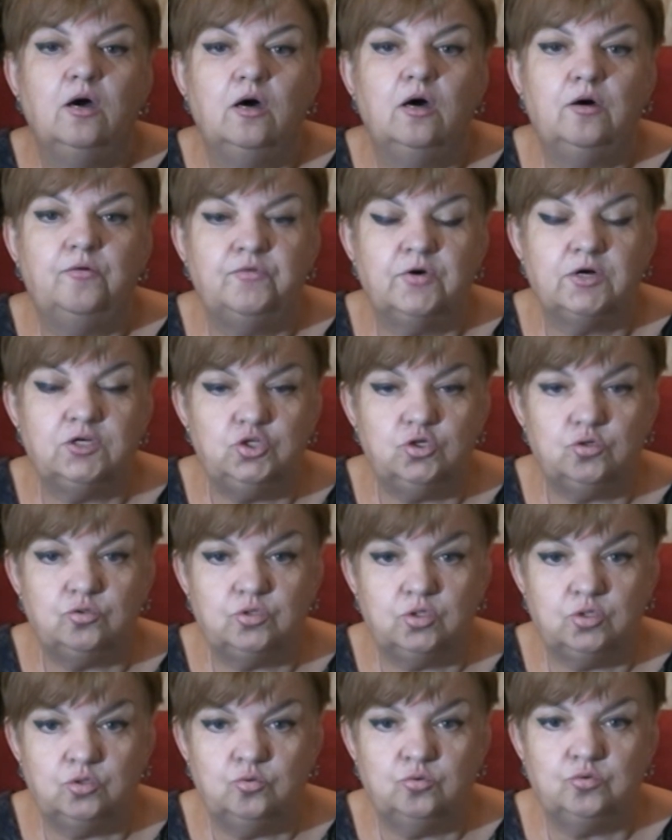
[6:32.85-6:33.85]
В
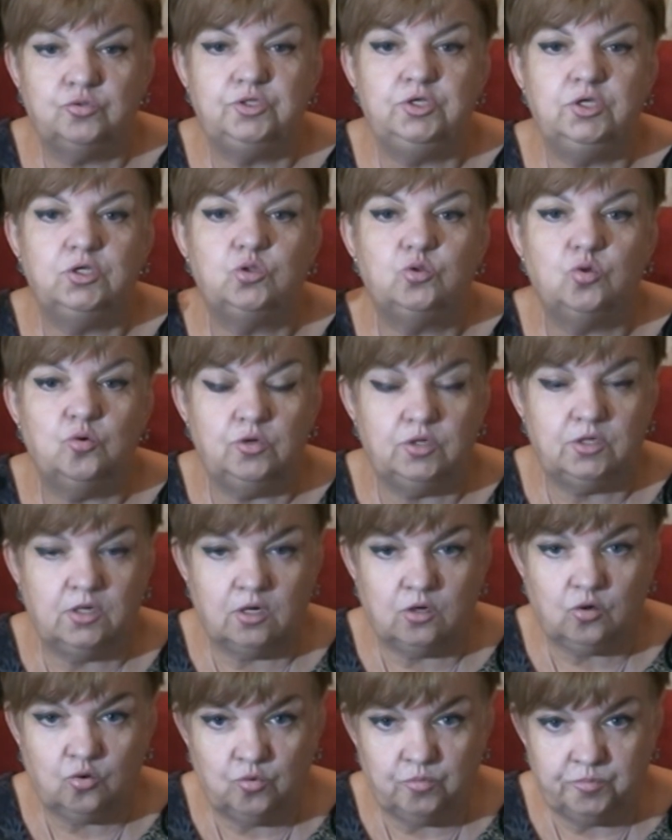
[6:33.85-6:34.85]
расчет идут не
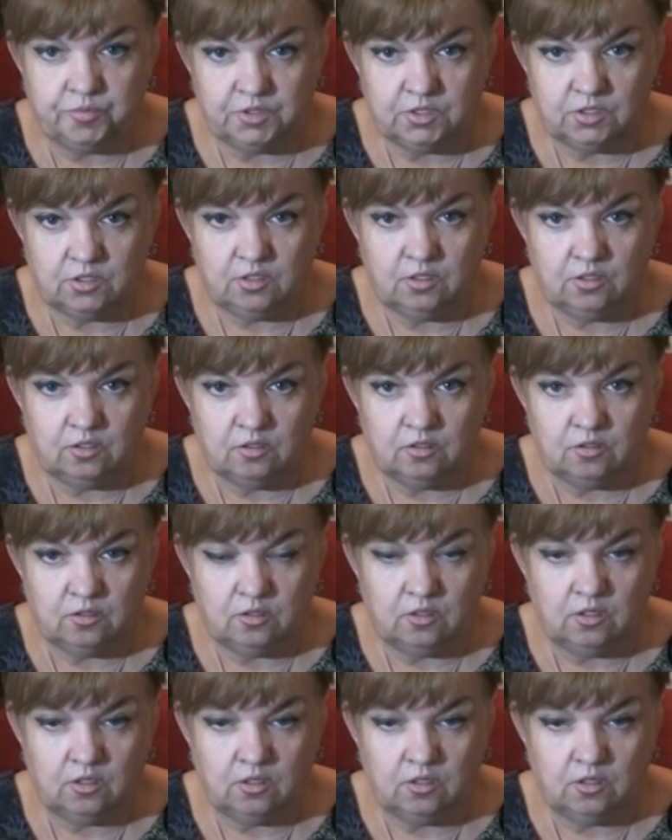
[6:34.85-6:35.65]
только комнаты,